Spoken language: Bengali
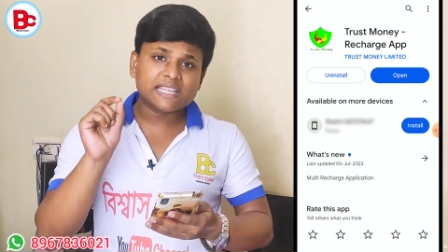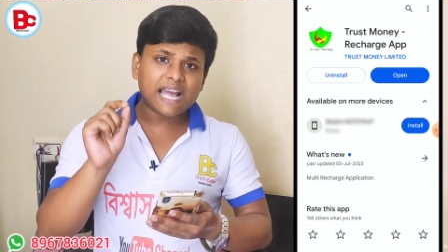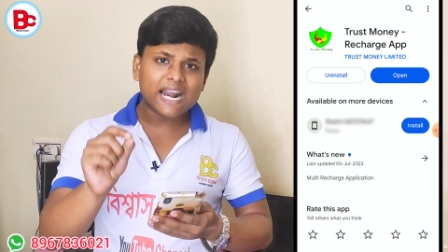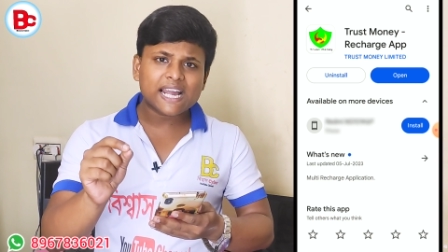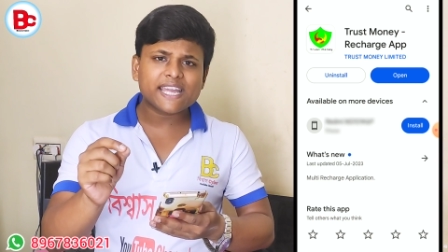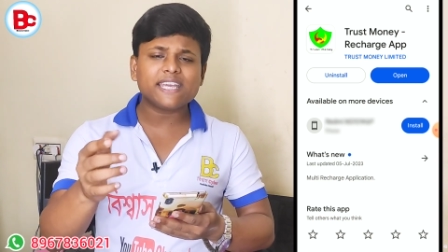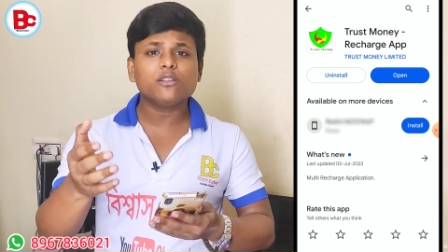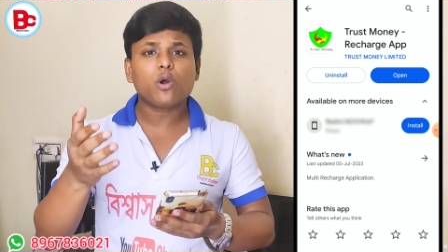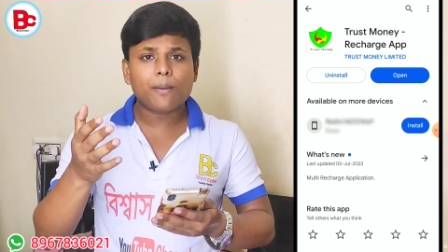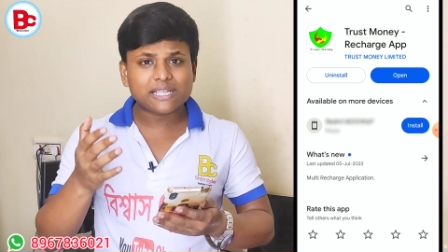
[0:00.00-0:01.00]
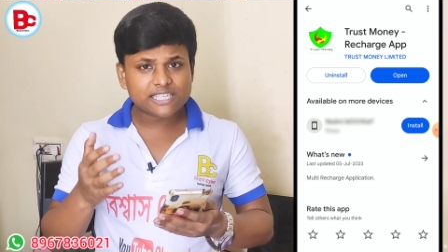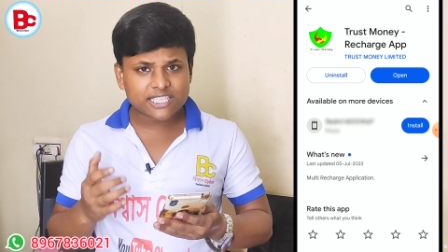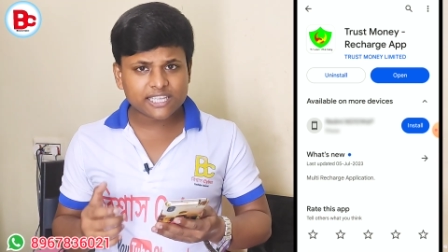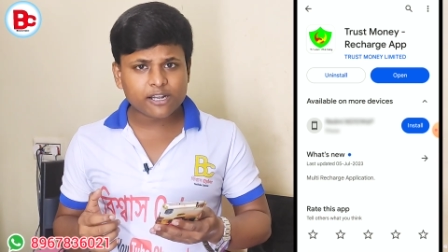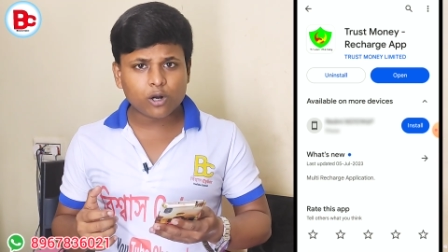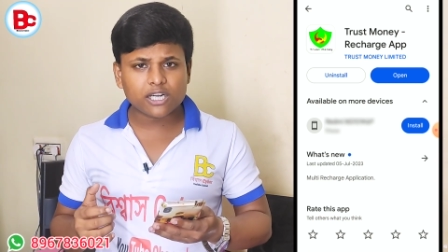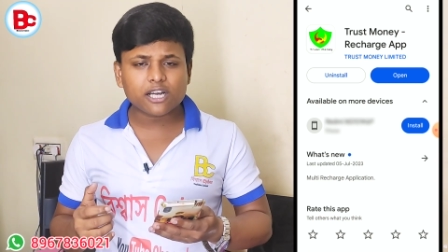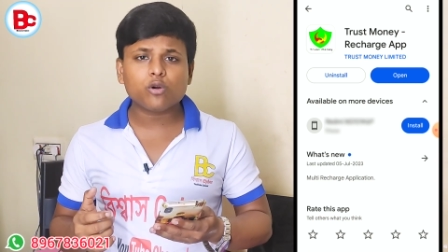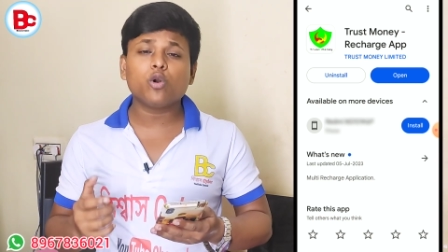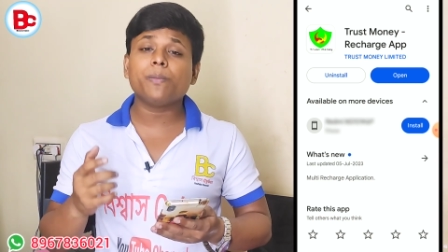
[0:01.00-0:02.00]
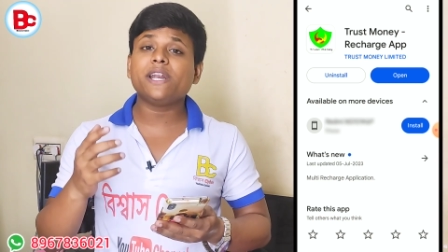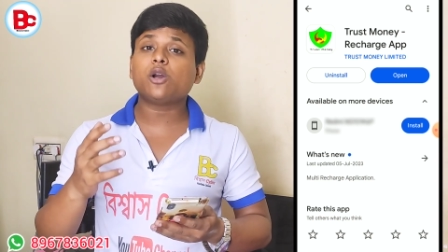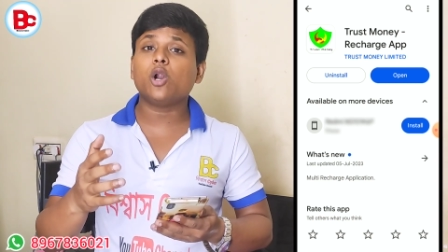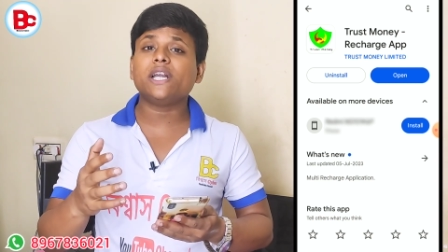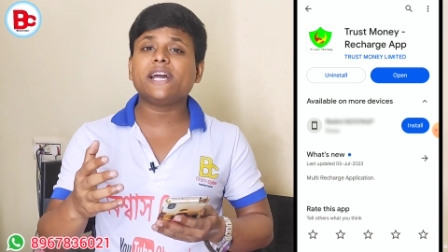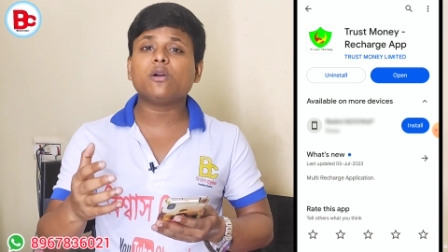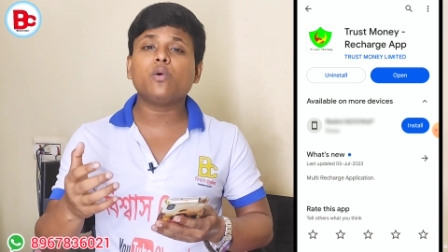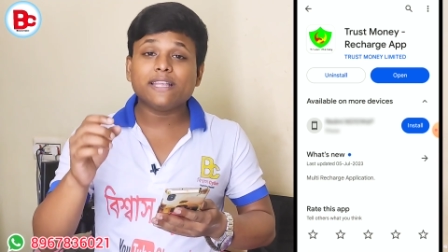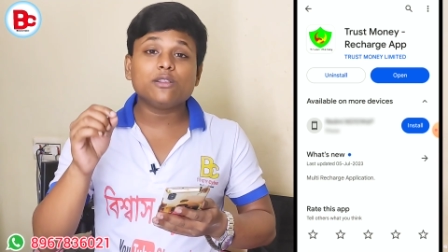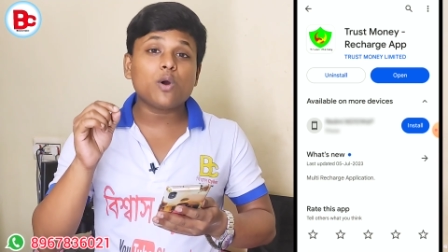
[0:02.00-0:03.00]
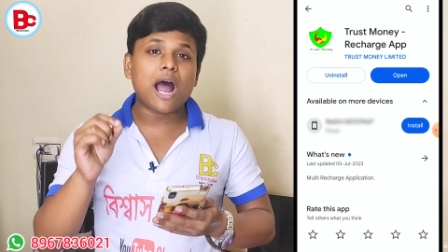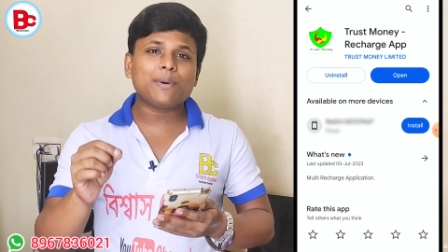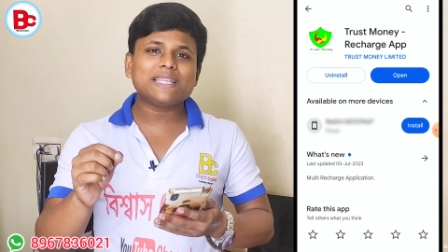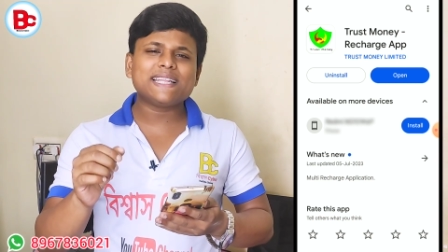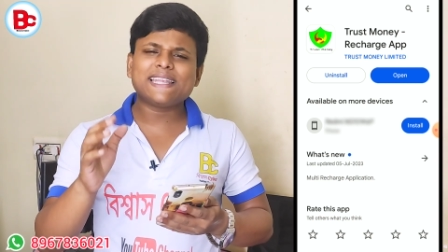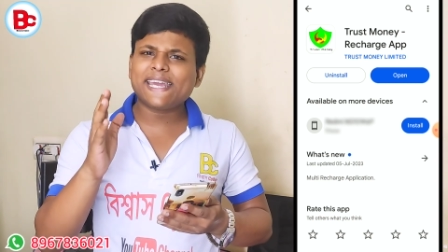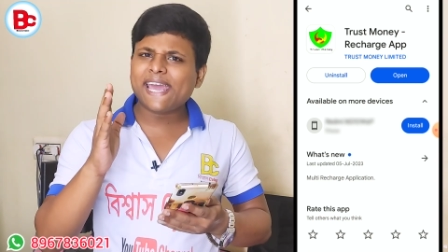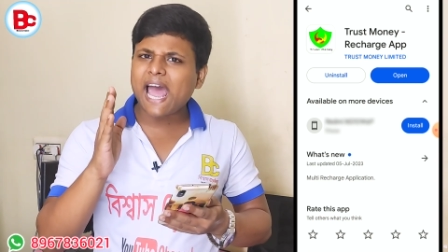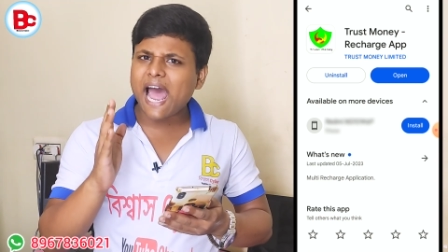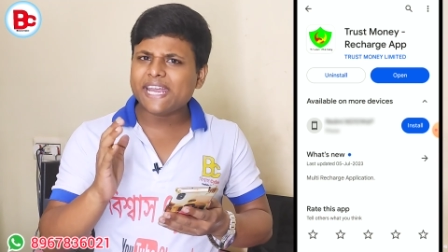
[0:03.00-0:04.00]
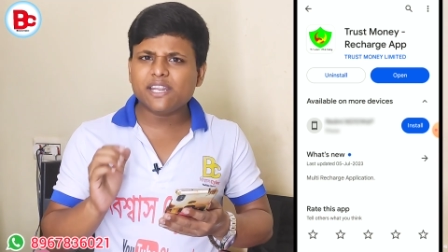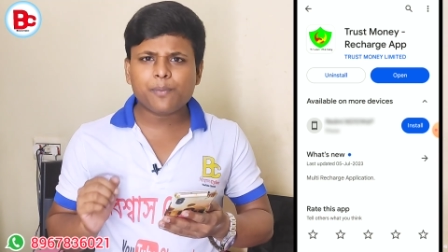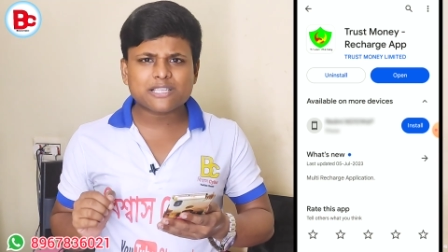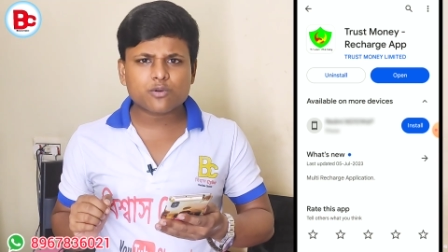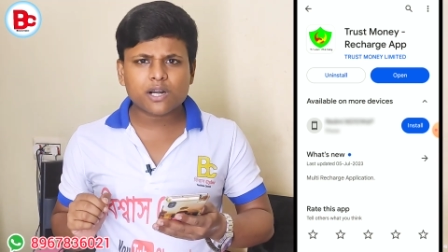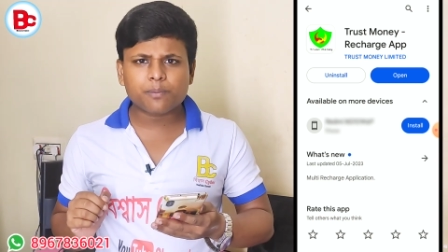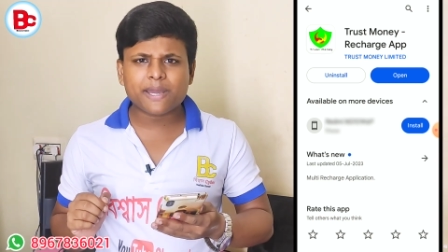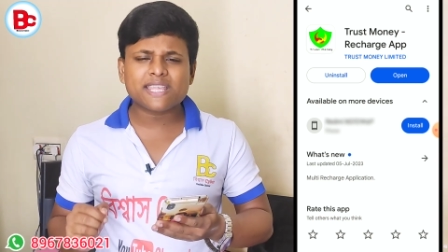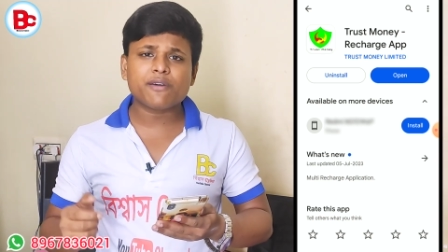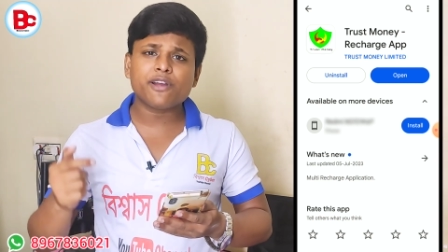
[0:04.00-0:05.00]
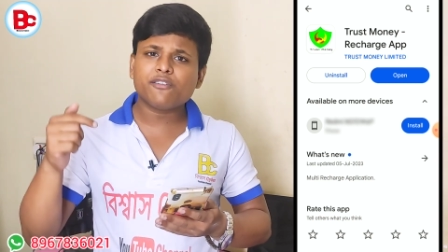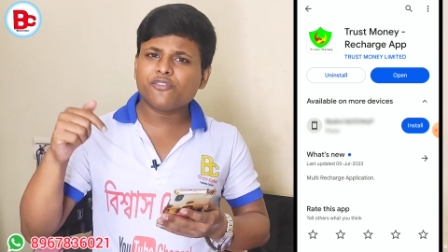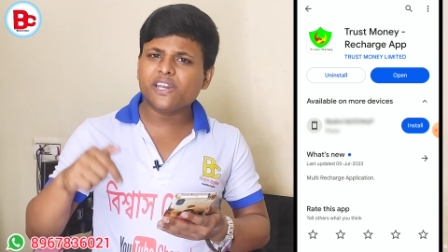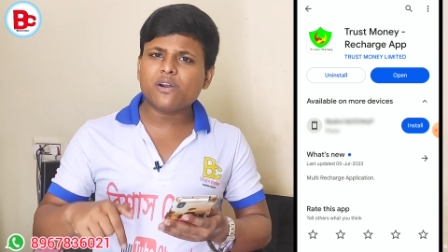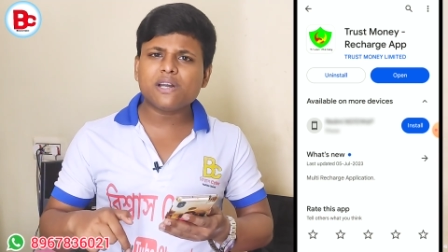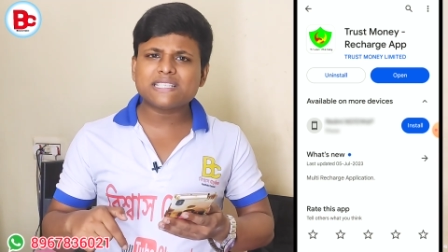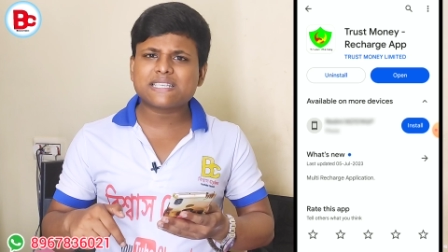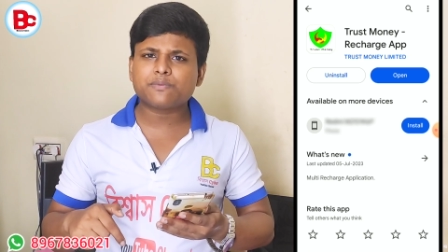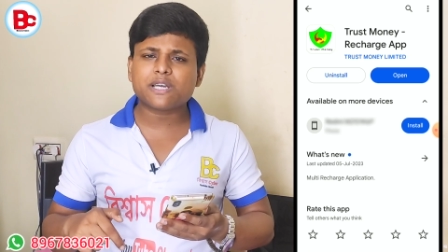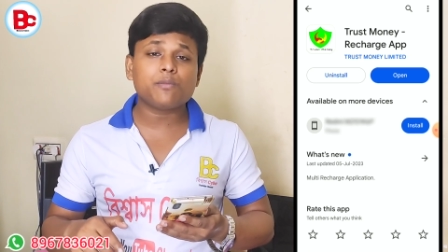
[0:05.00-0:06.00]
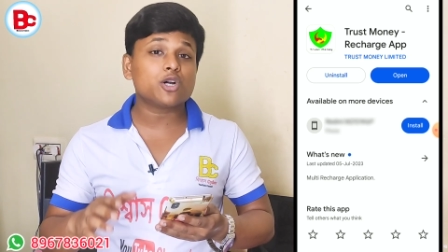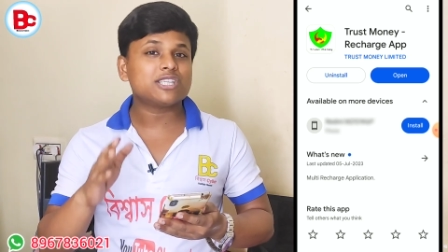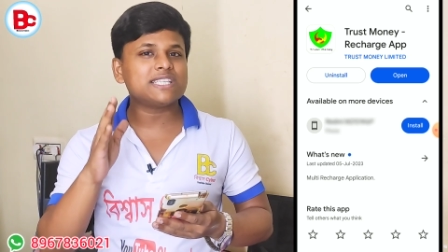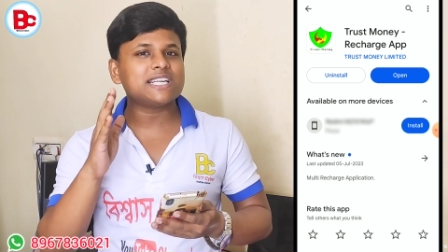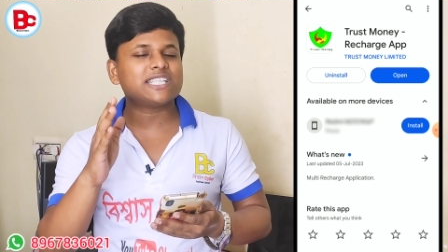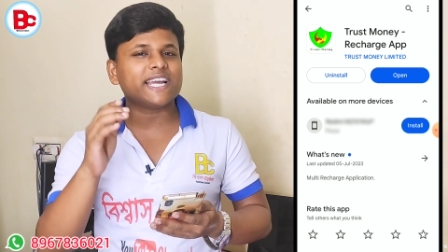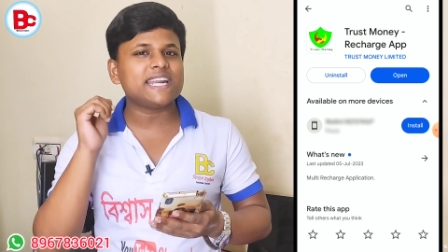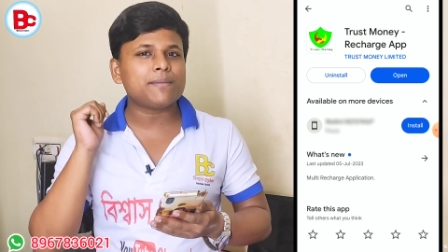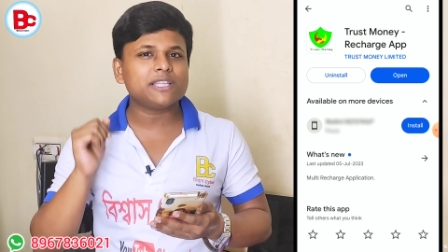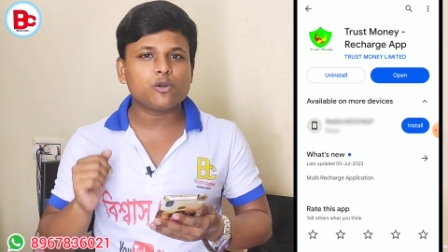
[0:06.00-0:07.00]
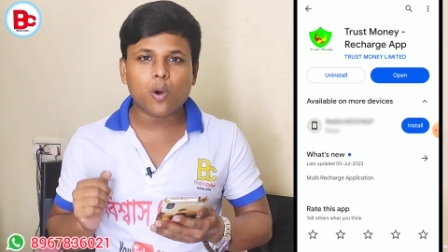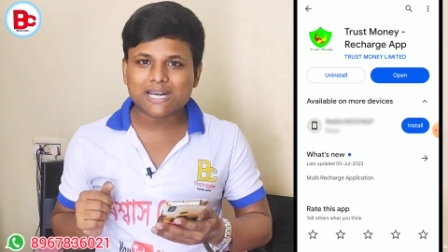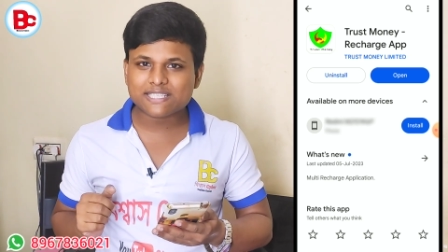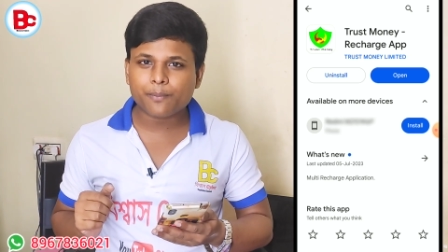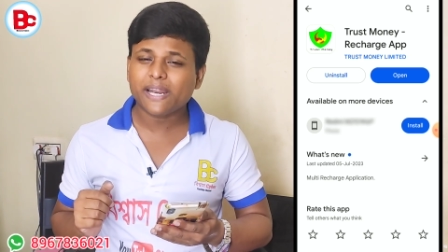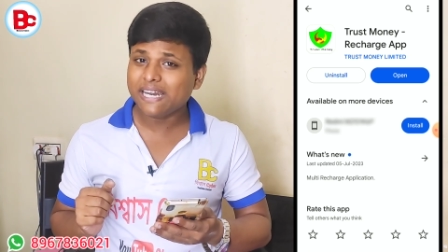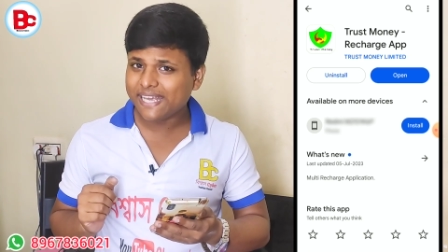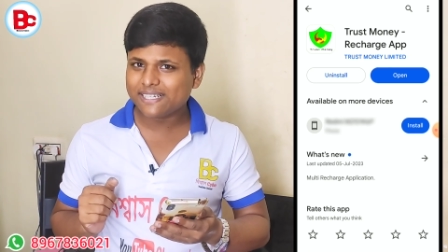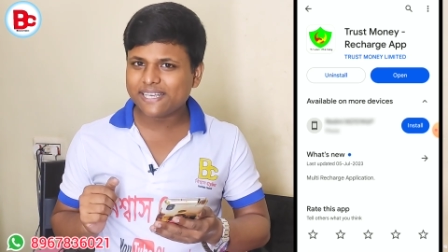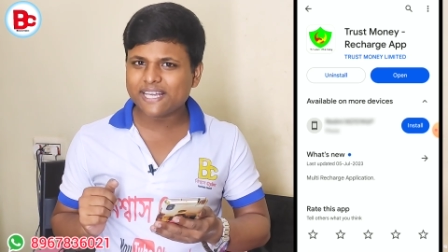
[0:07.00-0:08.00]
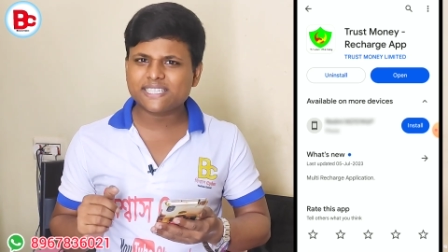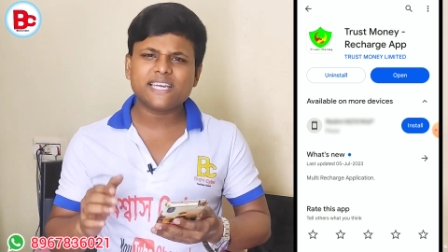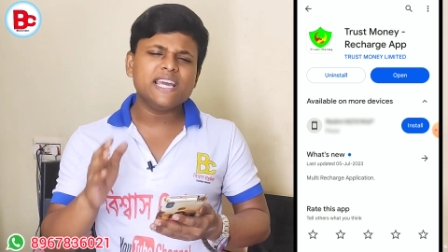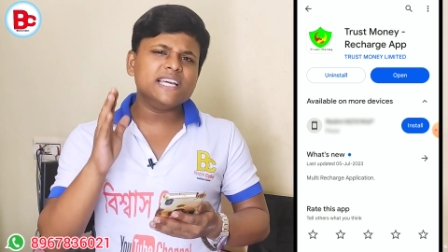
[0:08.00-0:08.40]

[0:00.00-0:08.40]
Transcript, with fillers: তার আগে কিন্তু আমাদের সাথে কন্ট্যাক্ট করবেন কন্ট্যাক্ট করে কিন্তু আমাদের থেকে আইডি পাসওয়ার্ড পেয়ে যাবেন ভিডিও ডেসক্রিপশন বক্সে যান সেখানে আমাদের হোয়াটসঅ্যাপের লিঙ্ক দেওয়া আছে